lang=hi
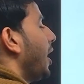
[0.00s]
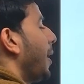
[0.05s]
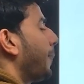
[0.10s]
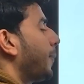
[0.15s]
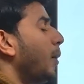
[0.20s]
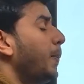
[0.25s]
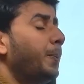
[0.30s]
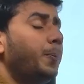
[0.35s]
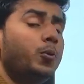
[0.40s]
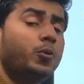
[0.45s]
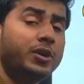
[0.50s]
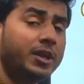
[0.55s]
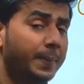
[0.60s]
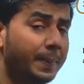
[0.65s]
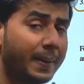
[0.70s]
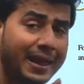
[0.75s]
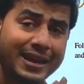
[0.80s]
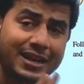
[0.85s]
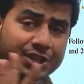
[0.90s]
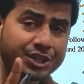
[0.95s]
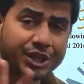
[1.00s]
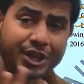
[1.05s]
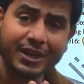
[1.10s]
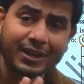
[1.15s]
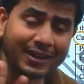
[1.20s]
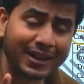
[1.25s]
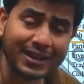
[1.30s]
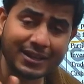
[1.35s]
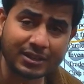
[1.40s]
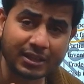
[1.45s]
आपको पूरी बैलेंस शीट
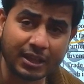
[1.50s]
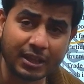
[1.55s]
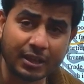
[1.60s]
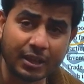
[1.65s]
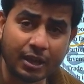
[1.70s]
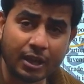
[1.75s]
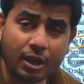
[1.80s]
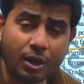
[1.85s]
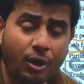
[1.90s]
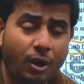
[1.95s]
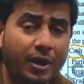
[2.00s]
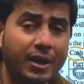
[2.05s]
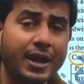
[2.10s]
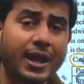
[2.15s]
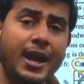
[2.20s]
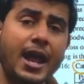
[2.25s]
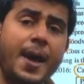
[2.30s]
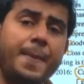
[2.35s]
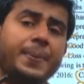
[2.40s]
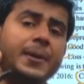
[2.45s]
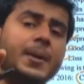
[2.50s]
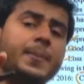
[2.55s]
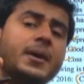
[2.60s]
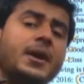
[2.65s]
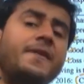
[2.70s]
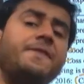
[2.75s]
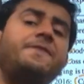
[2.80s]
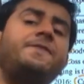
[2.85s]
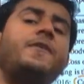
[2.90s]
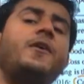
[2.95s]
नहीं दी और अगर आपने
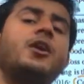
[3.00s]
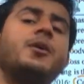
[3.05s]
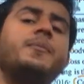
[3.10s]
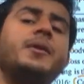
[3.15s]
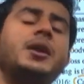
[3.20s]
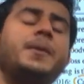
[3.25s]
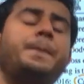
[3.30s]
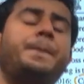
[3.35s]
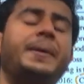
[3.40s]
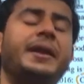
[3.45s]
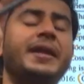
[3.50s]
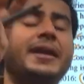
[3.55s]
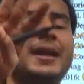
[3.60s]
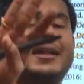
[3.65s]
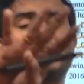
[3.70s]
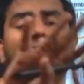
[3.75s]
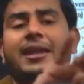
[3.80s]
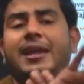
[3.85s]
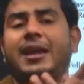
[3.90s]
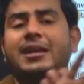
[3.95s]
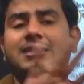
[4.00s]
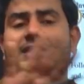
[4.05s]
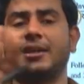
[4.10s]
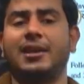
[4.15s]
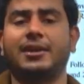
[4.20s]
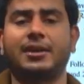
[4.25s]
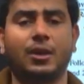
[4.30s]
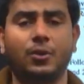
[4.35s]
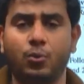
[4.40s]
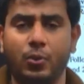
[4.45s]
मेरा फॉर्मेट बढ़िया तरीके से
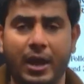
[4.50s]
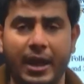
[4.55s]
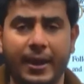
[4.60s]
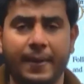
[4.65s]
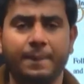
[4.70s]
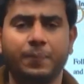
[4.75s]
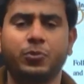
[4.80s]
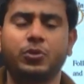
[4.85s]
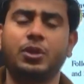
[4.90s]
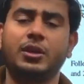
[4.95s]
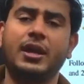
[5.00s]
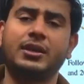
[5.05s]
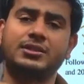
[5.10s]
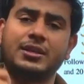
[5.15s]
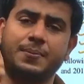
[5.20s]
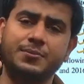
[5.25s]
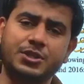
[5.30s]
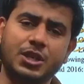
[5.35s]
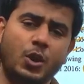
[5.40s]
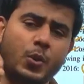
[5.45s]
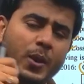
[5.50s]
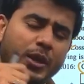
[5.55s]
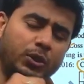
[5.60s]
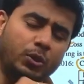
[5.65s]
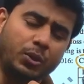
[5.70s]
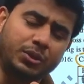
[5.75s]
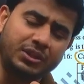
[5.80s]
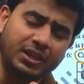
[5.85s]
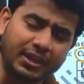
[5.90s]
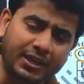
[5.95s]
रटा हुआ है तो या समझा हुआ है तो
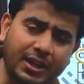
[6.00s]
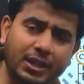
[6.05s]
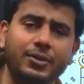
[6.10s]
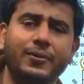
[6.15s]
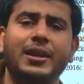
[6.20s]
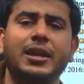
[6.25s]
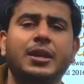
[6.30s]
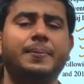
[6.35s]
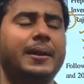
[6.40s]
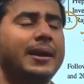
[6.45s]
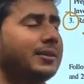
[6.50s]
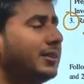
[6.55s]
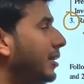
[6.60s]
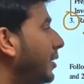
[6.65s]
कोई दिक्कत वाली बात ही